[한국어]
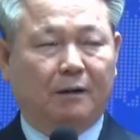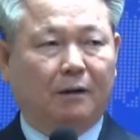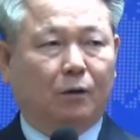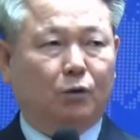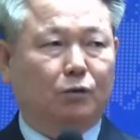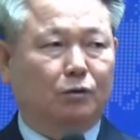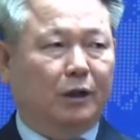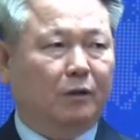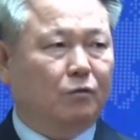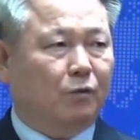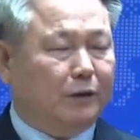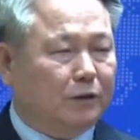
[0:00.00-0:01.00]
어떤
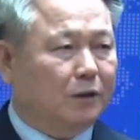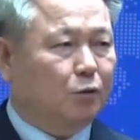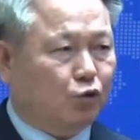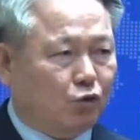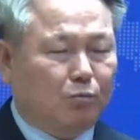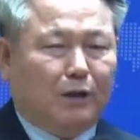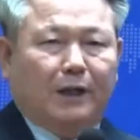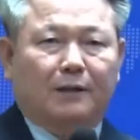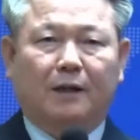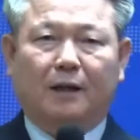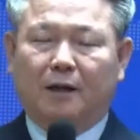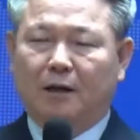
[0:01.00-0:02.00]
때는 굉장히
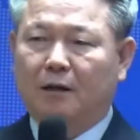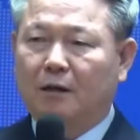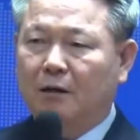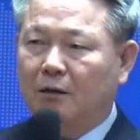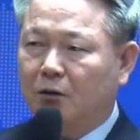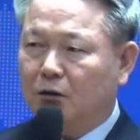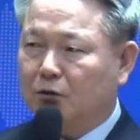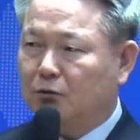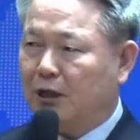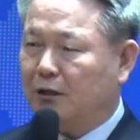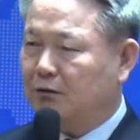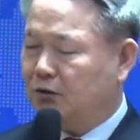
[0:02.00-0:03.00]
충만했다가 어떤
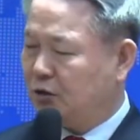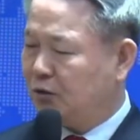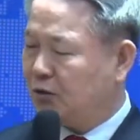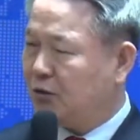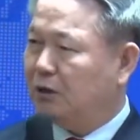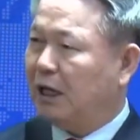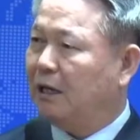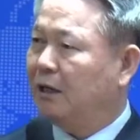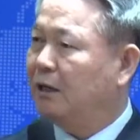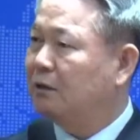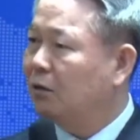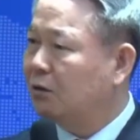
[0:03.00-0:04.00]
때는 저
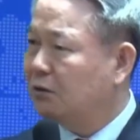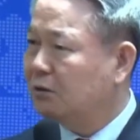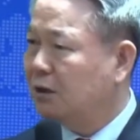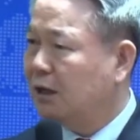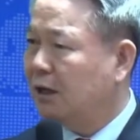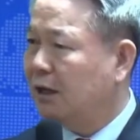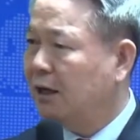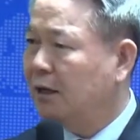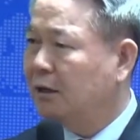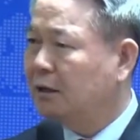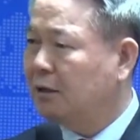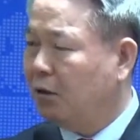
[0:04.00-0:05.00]
나락에 떨어졌다가
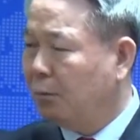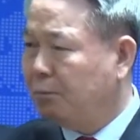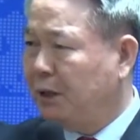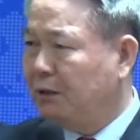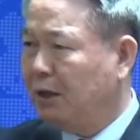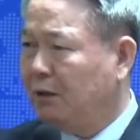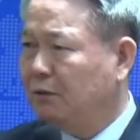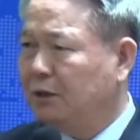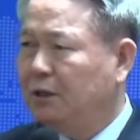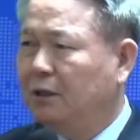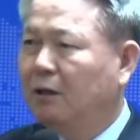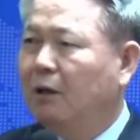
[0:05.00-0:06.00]
이게
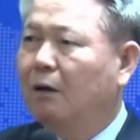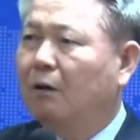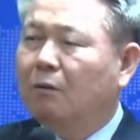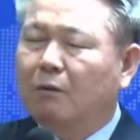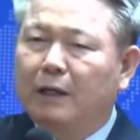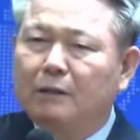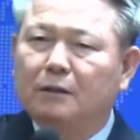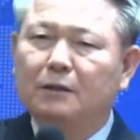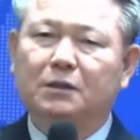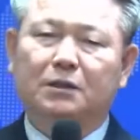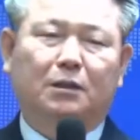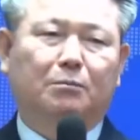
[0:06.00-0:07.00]
업앤다운이 굉장히
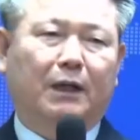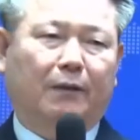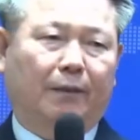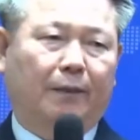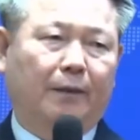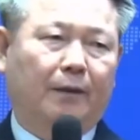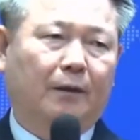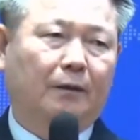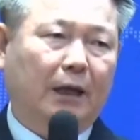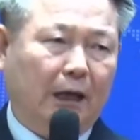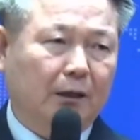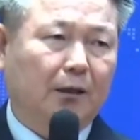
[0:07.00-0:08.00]
심한
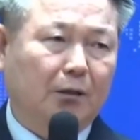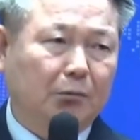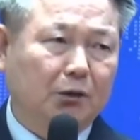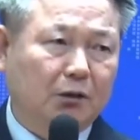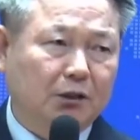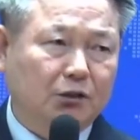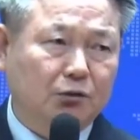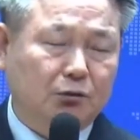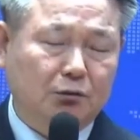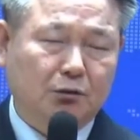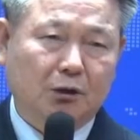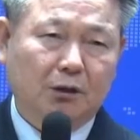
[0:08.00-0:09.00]
날이 가면
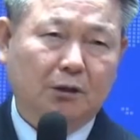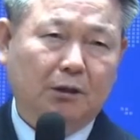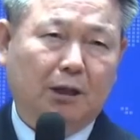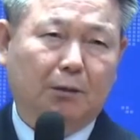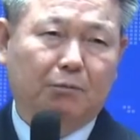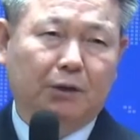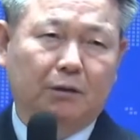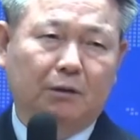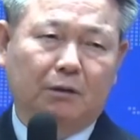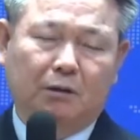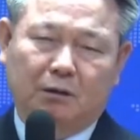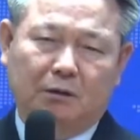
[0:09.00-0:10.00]
갈수록 사람들이
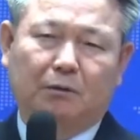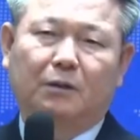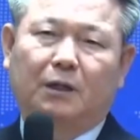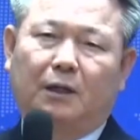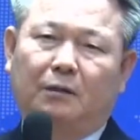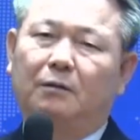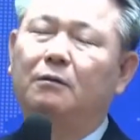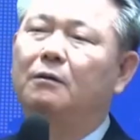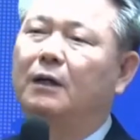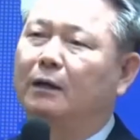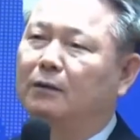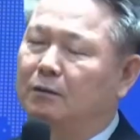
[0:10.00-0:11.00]
그렇게
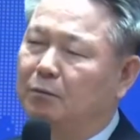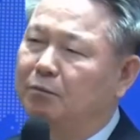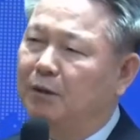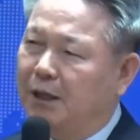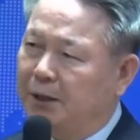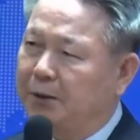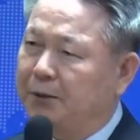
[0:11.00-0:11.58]
흘러가는 것을 봐요.